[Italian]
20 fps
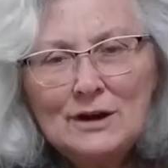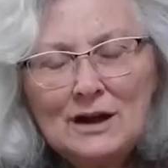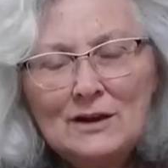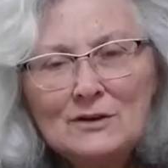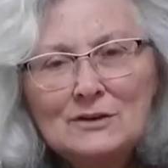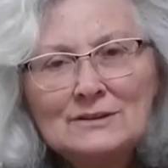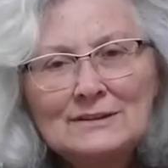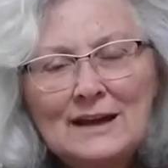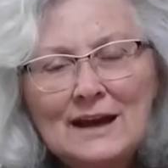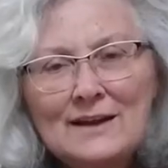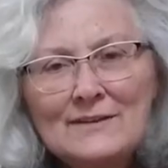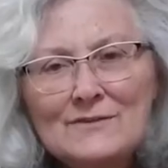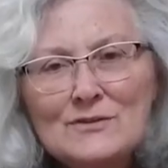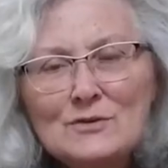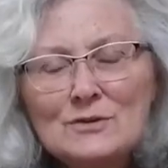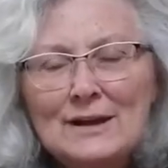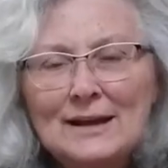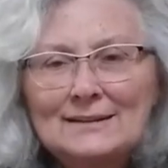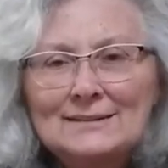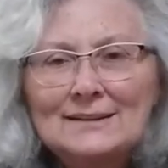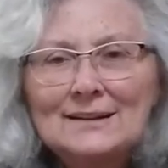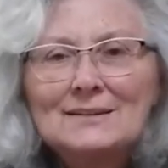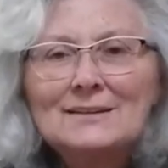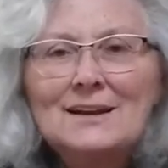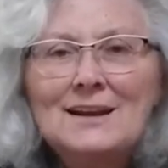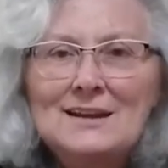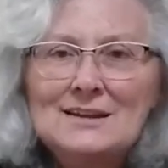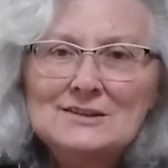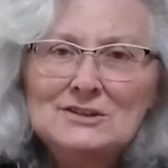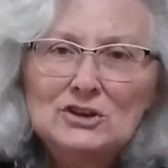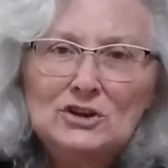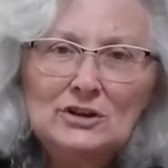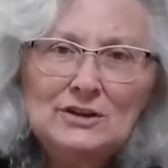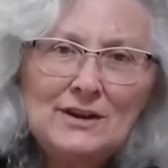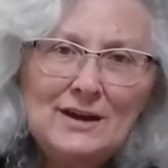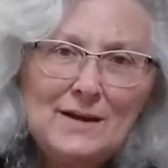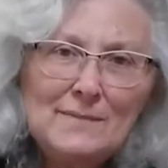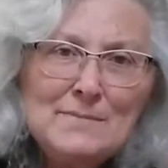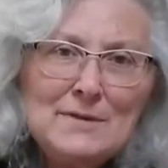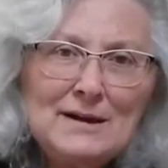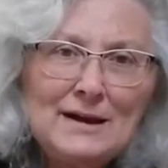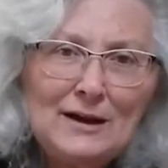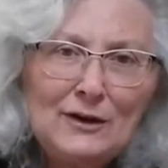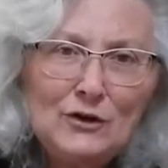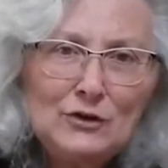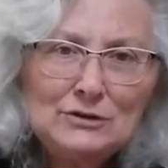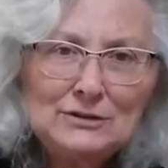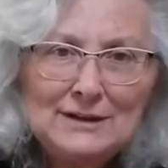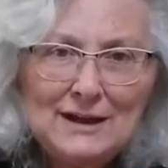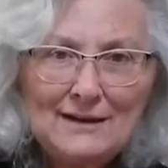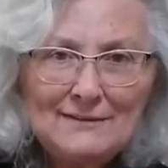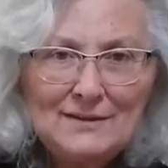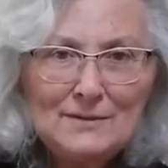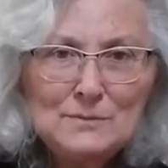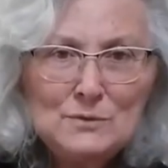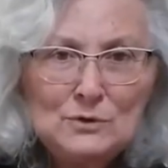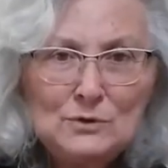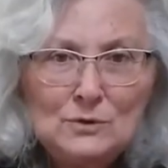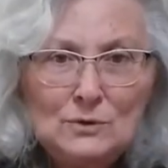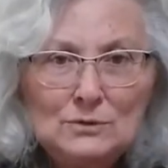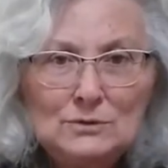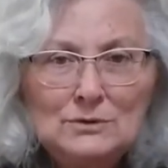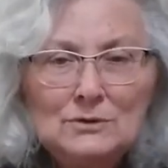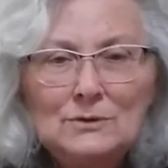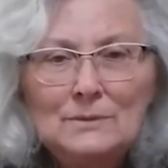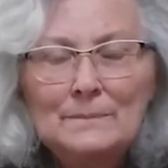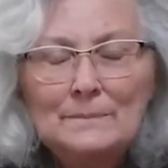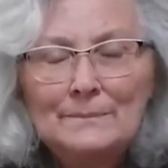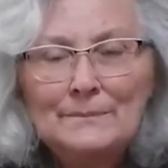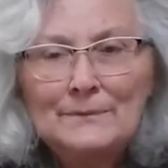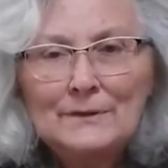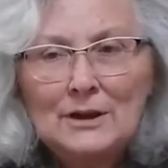raccontarvi un'altra delle storie che mi raccontava mio nonno.